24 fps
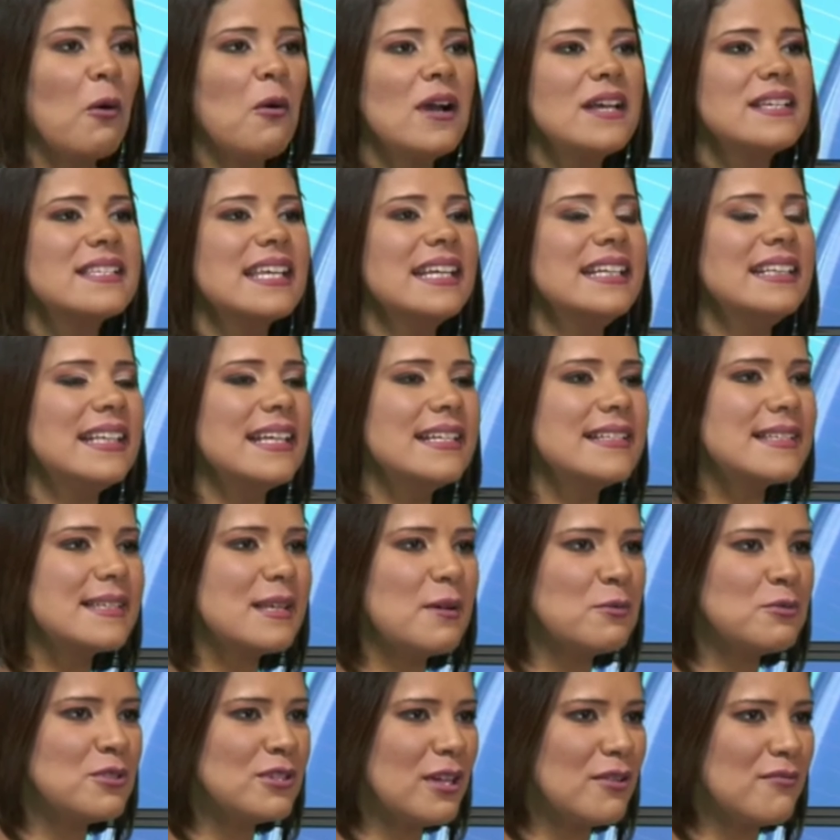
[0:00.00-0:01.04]
Com essa
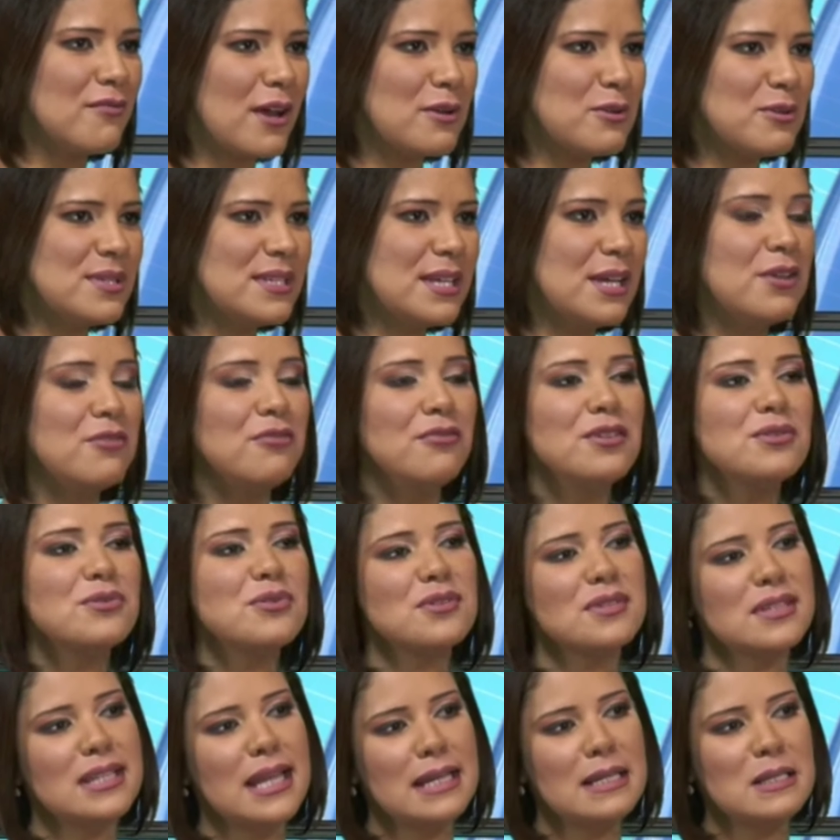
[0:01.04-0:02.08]
intenção de levar os
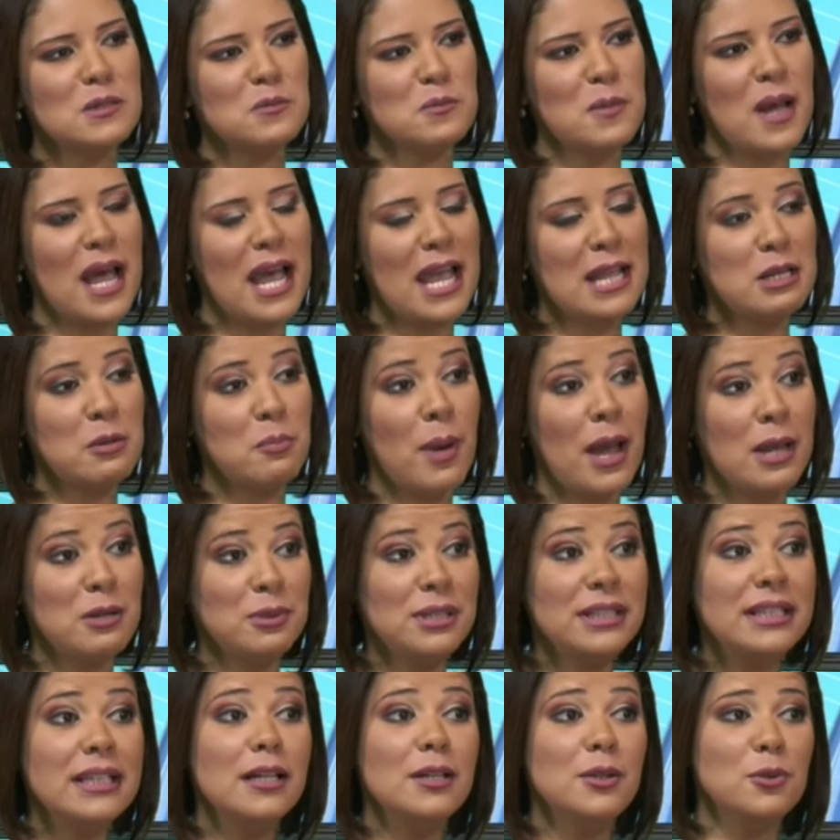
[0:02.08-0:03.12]
serviços da Esmarne para
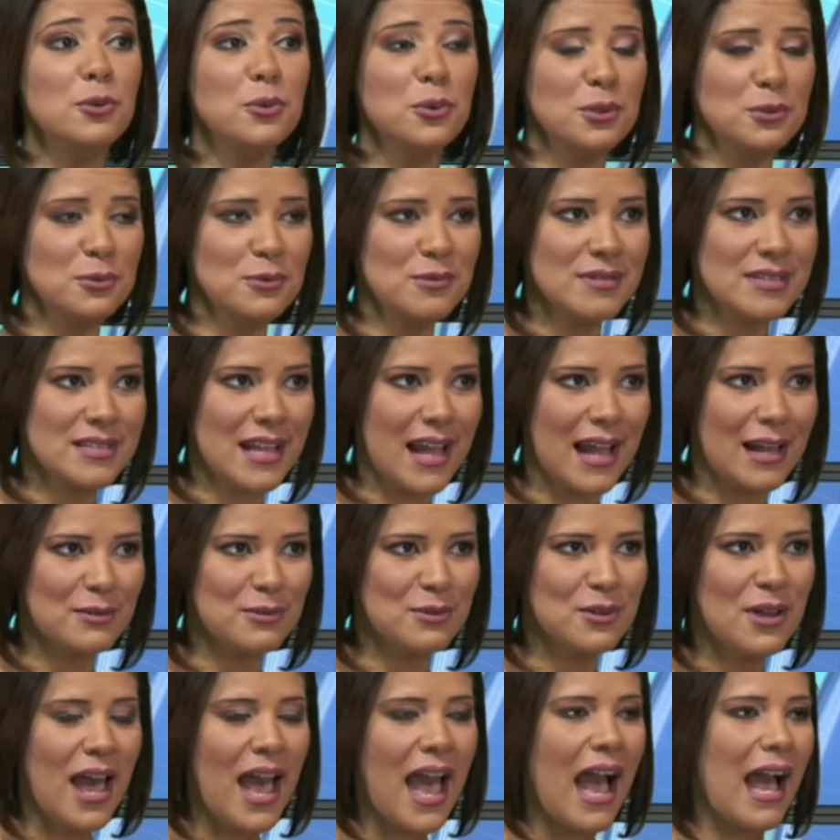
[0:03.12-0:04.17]
o interior do
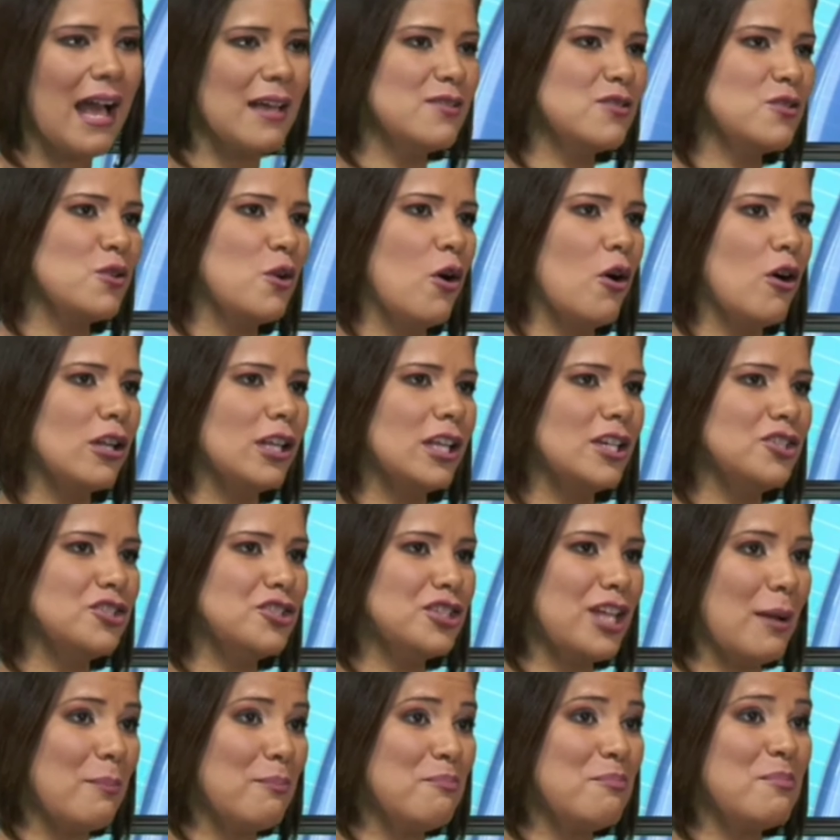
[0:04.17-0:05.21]
estado, a escola
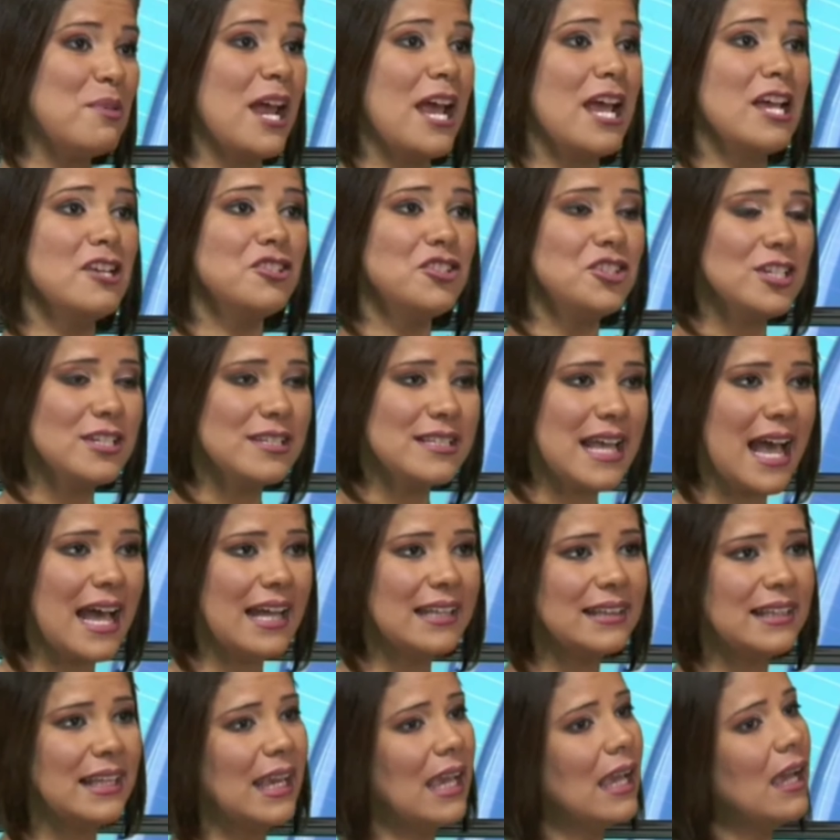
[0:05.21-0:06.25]
está prestes
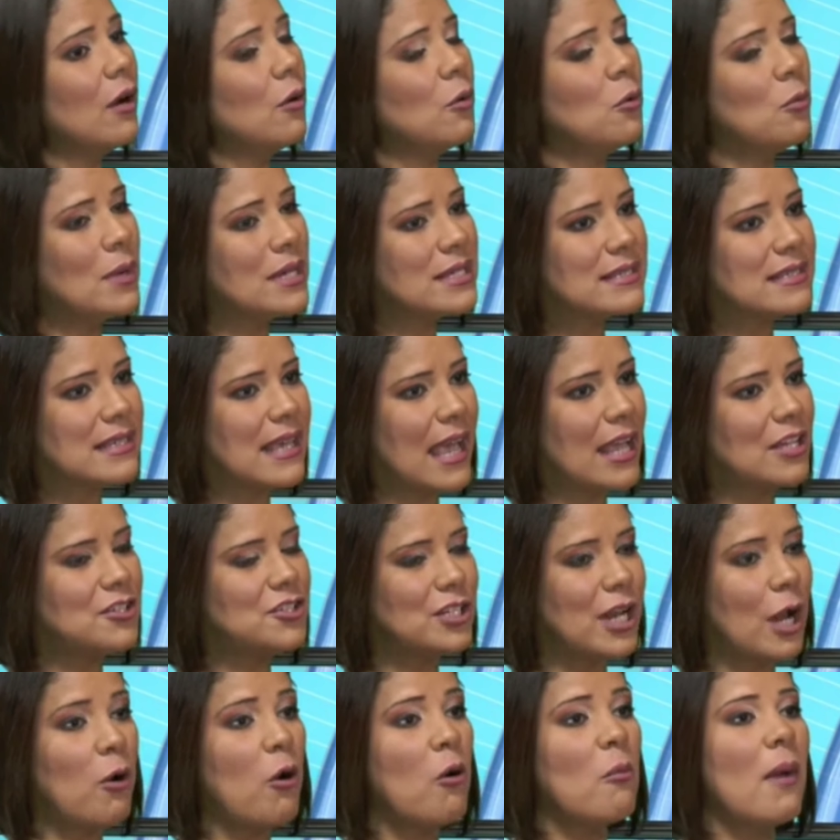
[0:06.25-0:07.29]
a ter uma
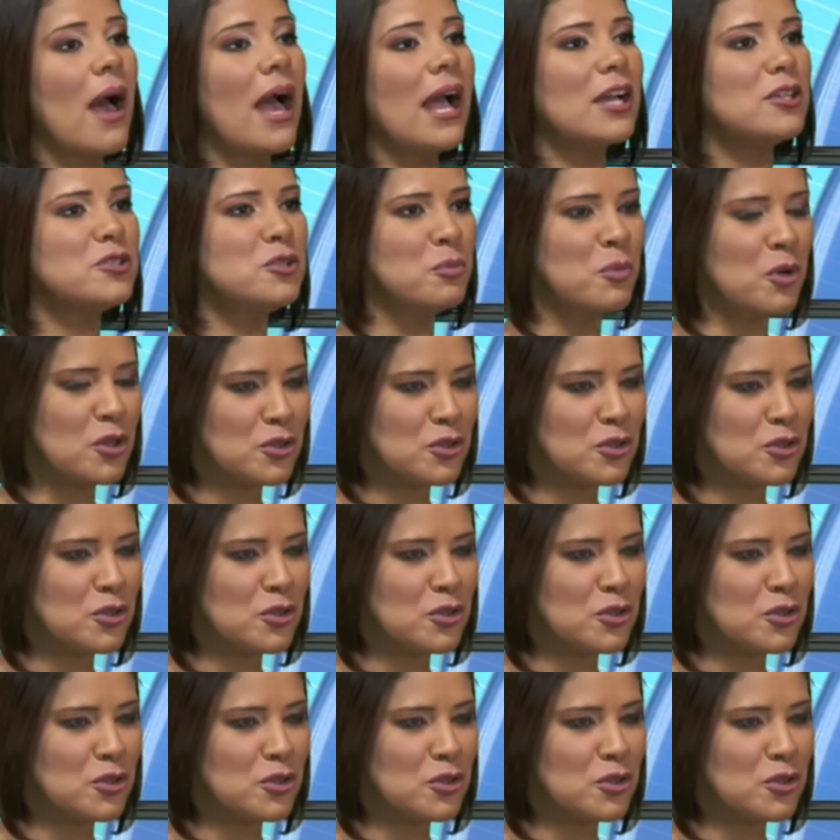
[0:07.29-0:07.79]
sede na comarca de